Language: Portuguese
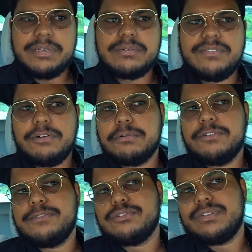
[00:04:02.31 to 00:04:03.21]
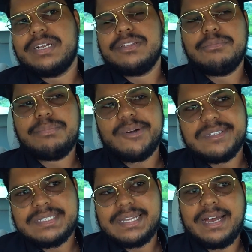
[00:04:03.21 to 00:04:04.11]
mesma forma que o funcionário não
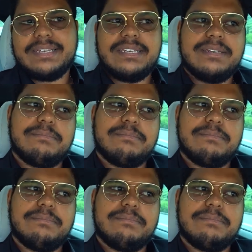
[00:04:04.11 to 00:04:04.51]
pode sair,